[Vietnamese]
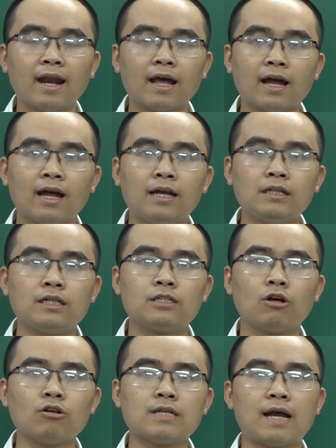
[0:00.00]
Đấy, thì
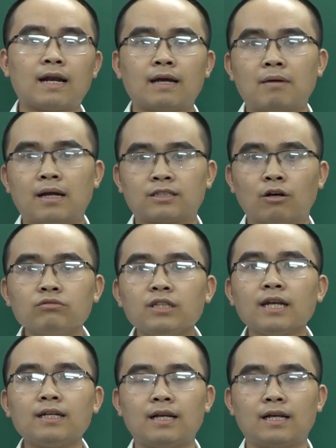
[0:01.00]
rõ ràng là bạn sống
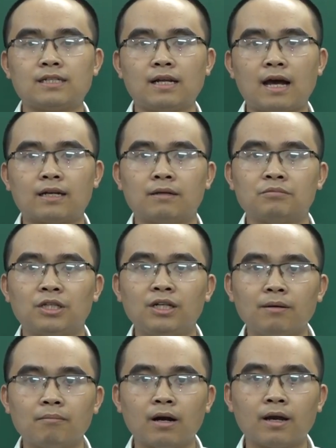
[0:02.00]
chết là sẽ đạt điểm chín,
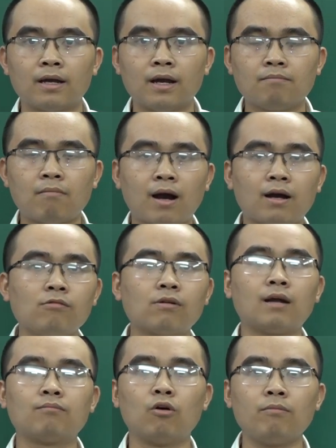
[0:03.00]
điểm mười mà không
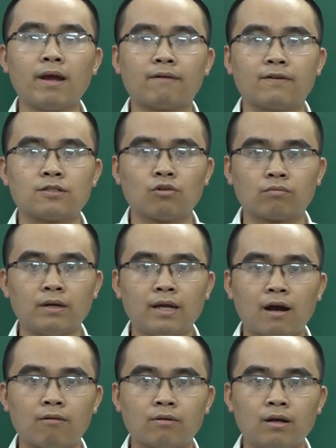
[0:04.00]
cần bố mẹ phải giục đi
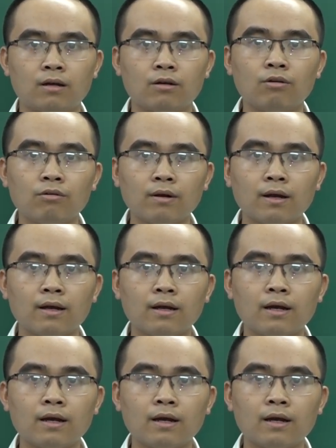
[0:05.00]
học. Đúng không ạ?